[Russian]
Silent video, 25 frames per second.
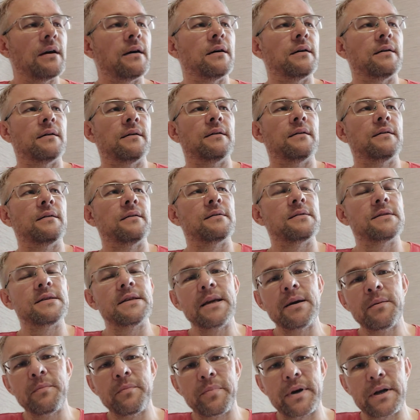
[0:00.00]
э,
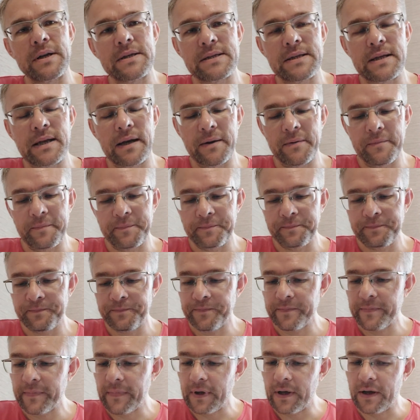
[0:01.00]
схема простая.
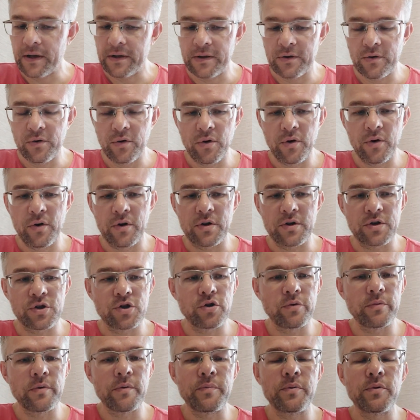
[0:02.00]
Но
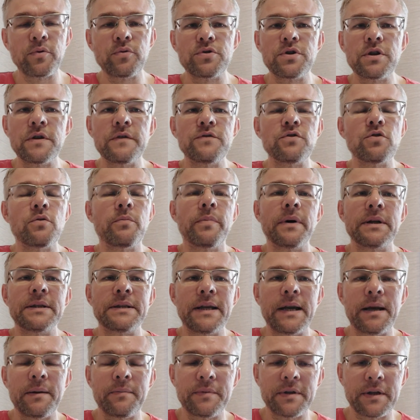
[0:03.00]
чтобы получить все
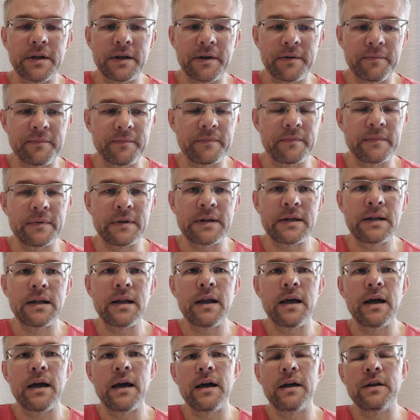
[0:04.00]
потребное
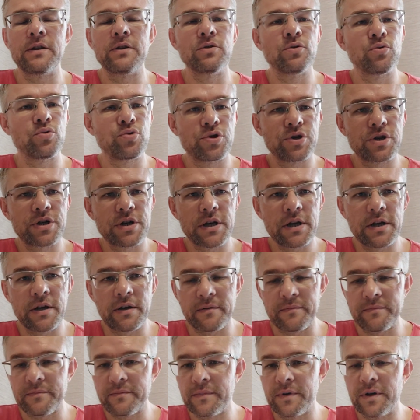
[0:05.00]
для
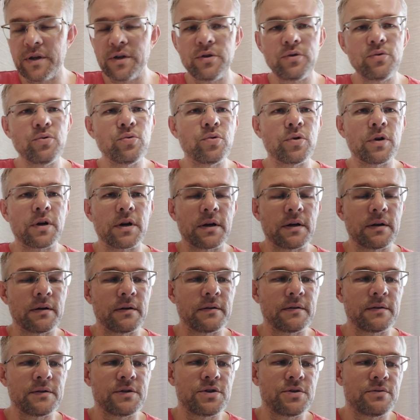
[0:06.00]
души и духа,
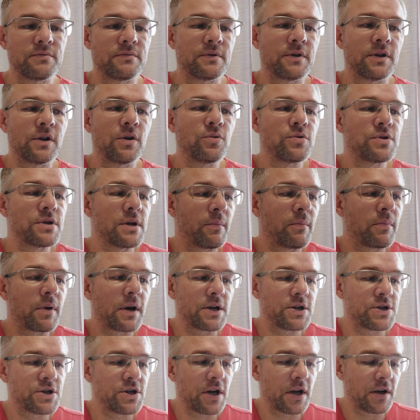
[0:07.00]
люди
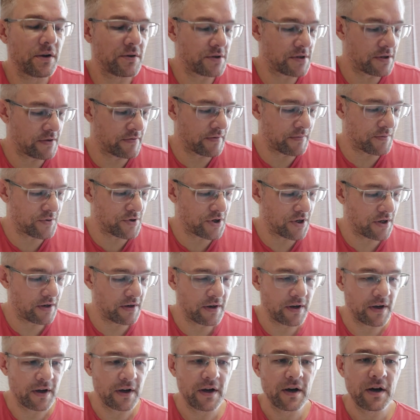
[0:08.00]
обращаются
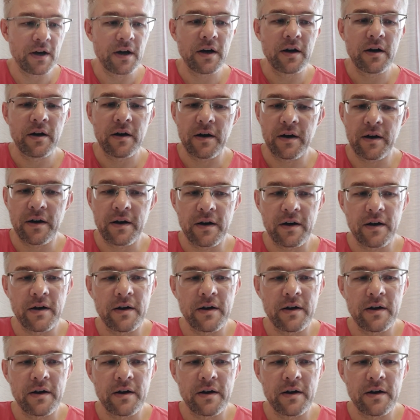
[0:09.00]
вообще э,